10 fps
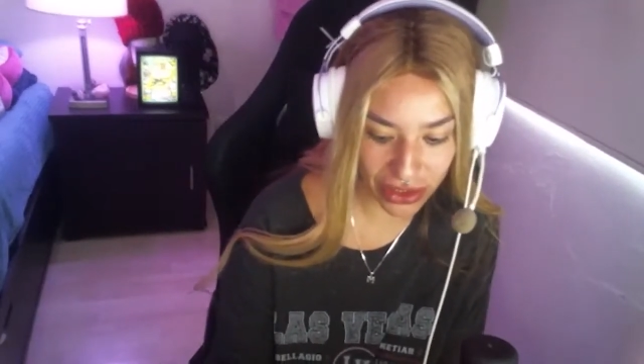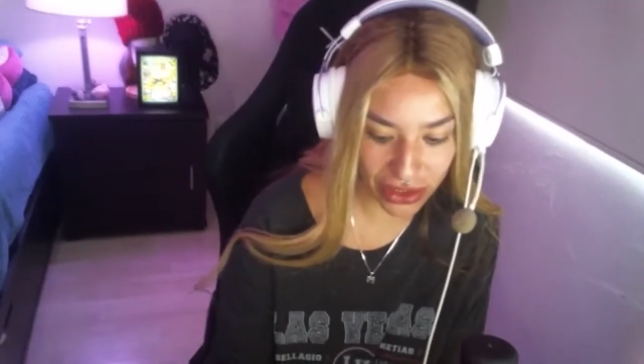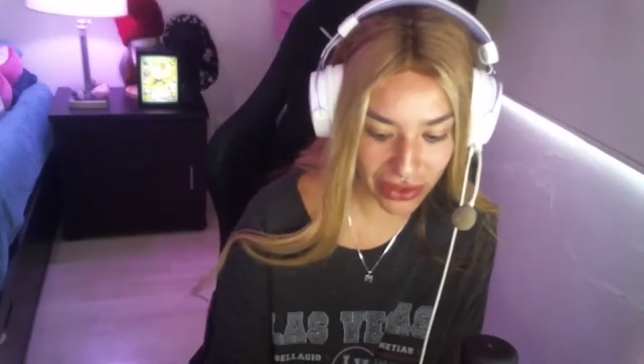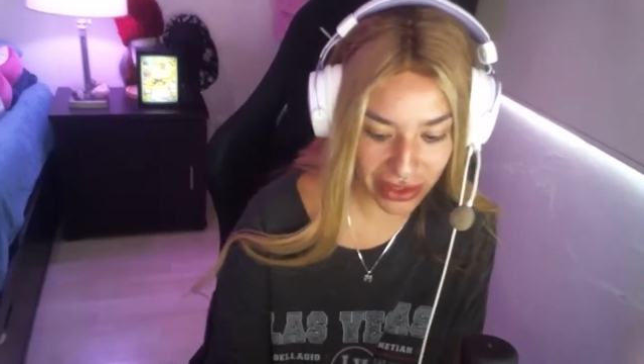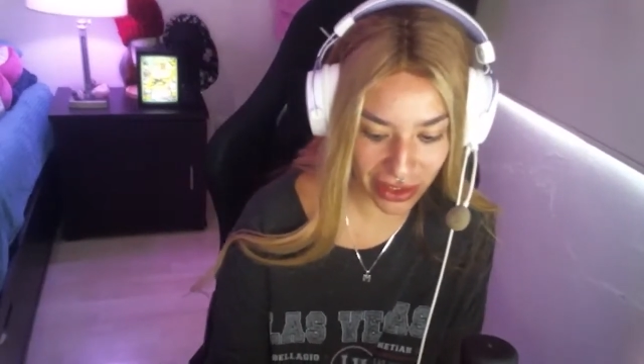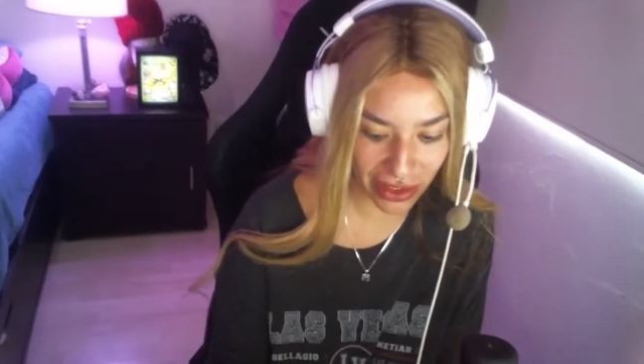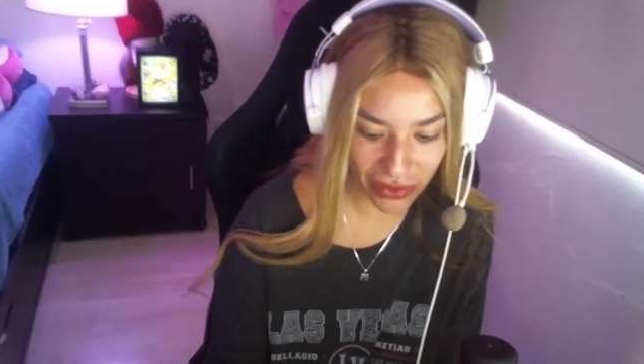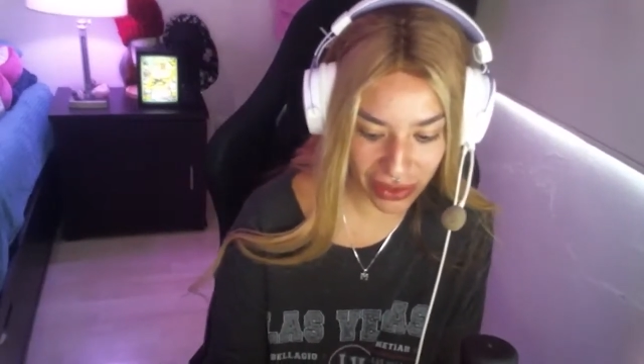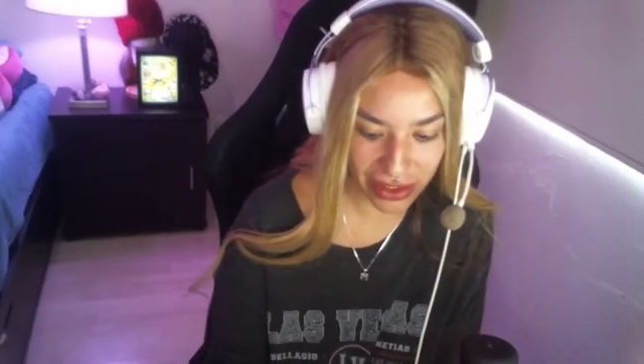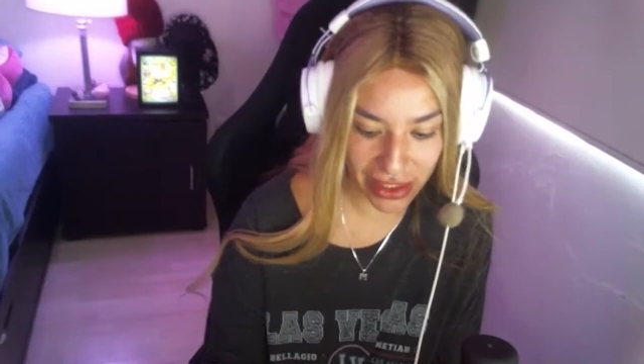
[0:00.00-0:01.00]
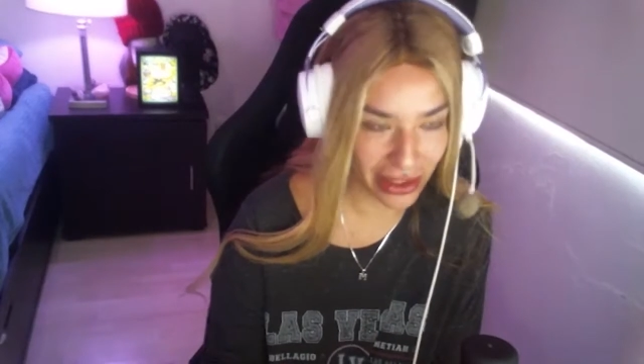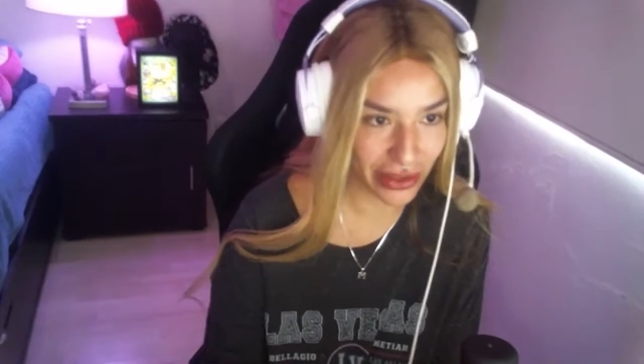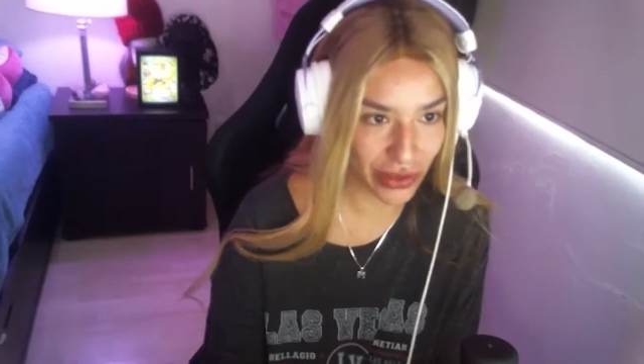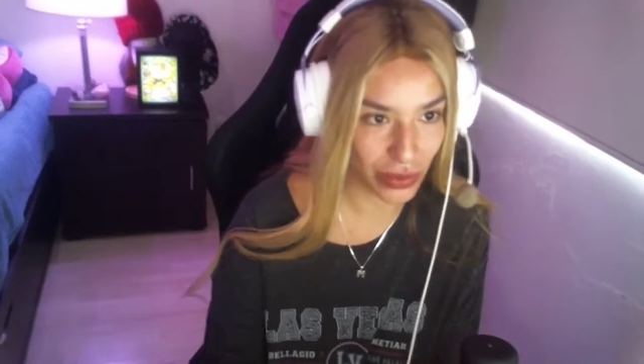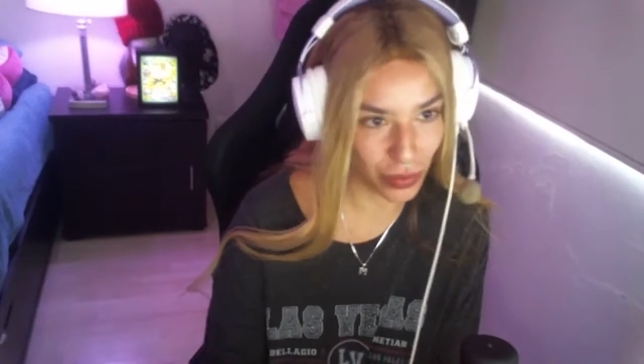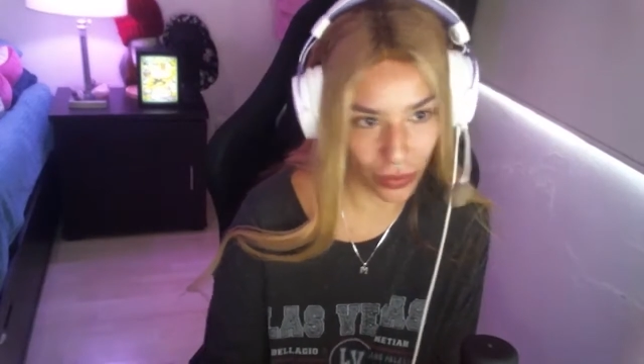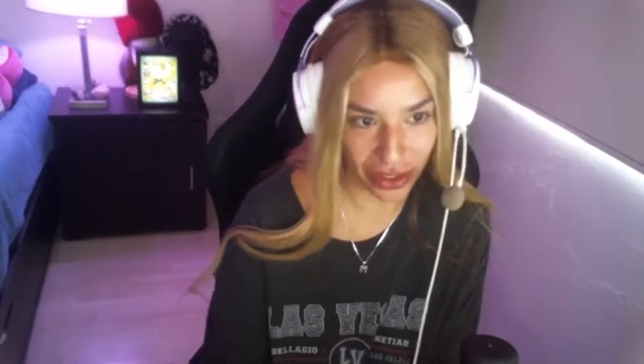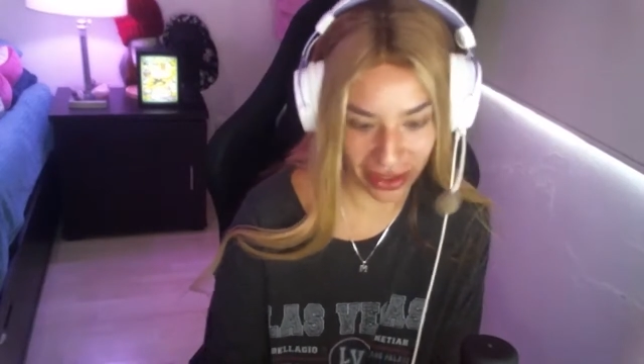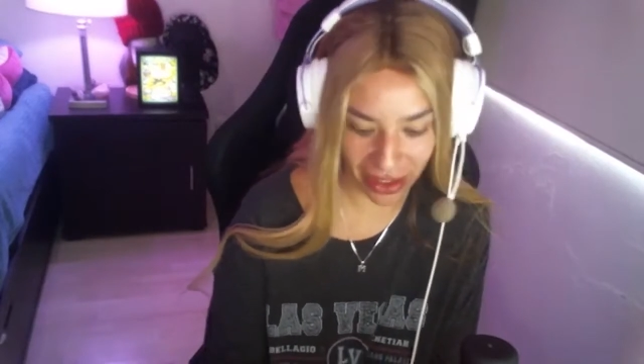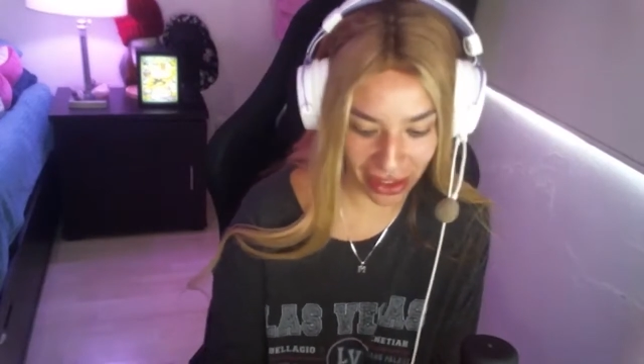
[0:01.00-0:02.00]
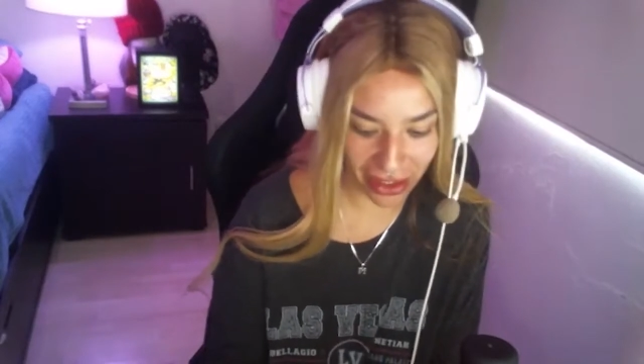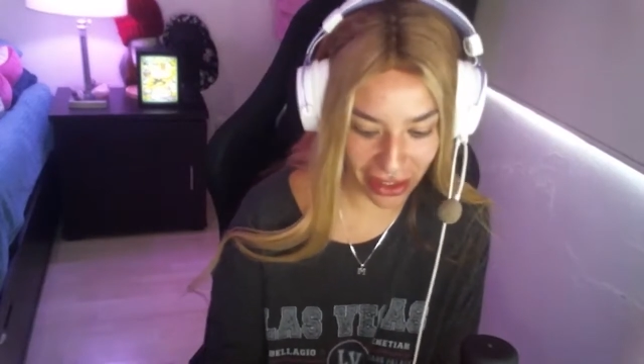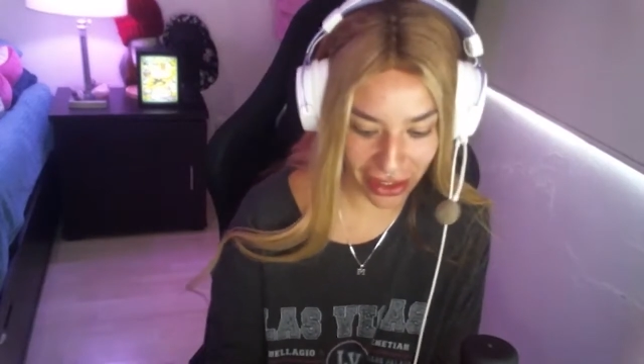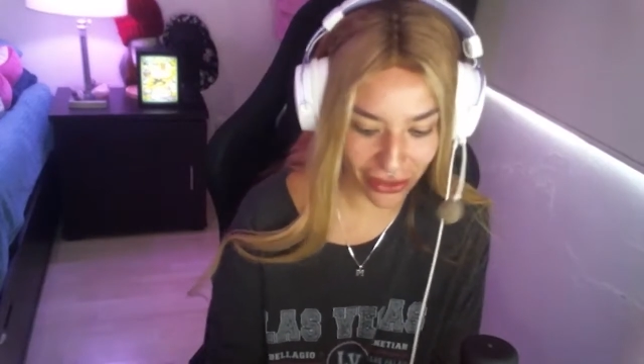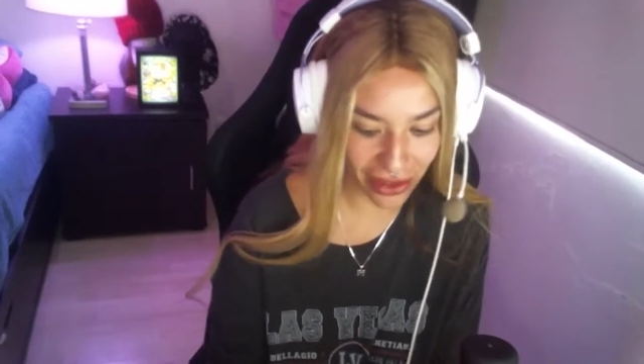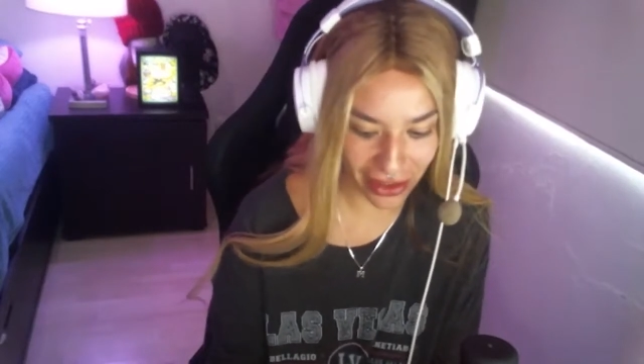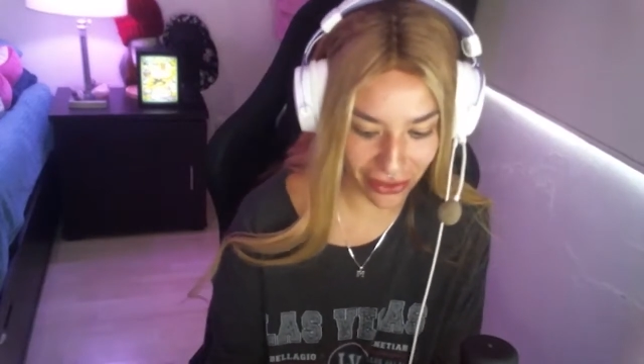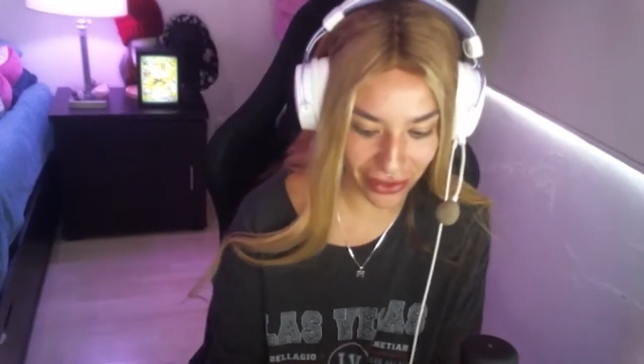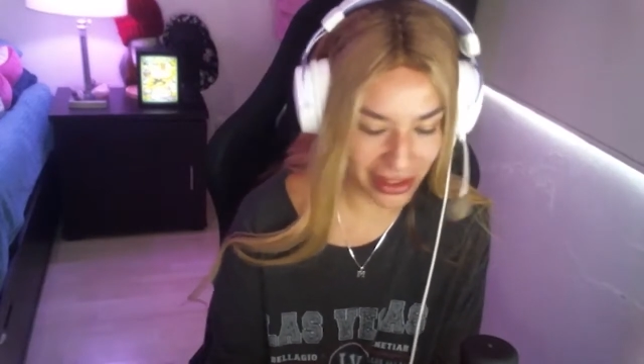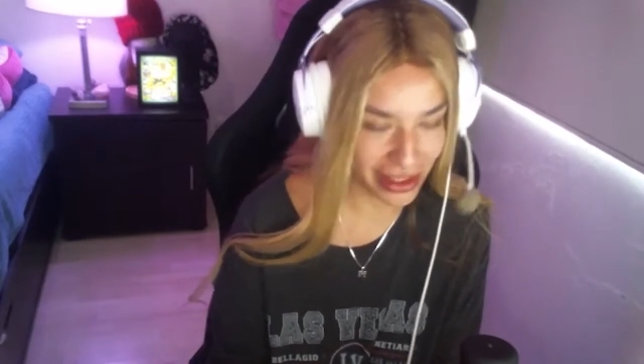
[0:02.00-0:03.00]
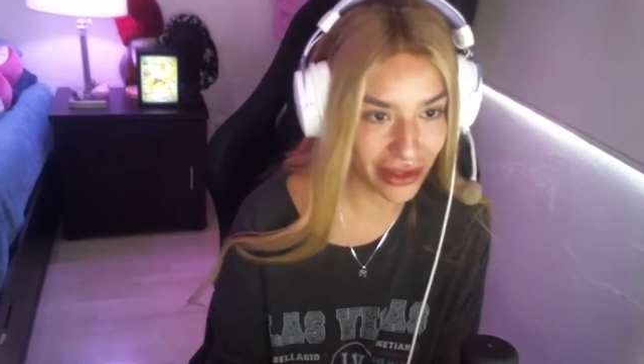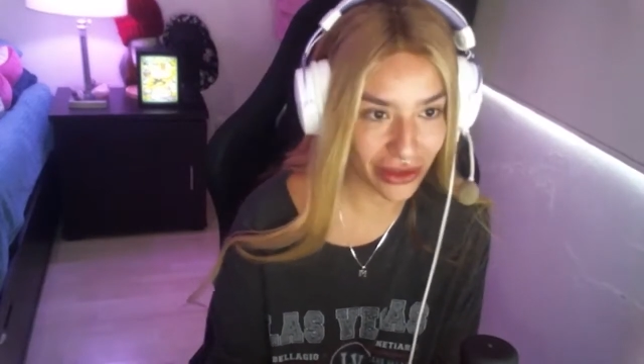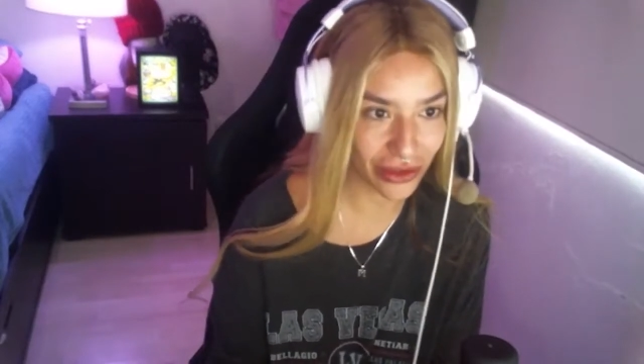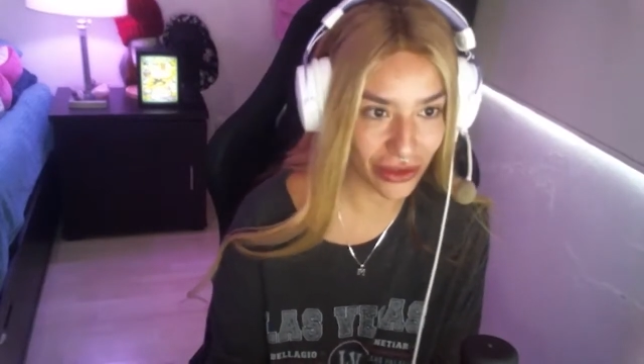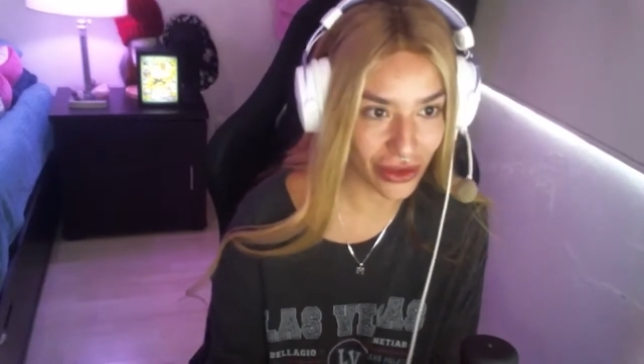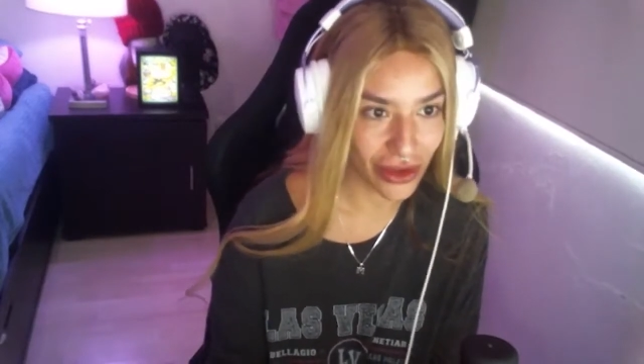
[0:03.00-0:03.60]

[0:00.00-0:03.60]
chingo de seguidores ya tienes un buen de dinero y no es cierto.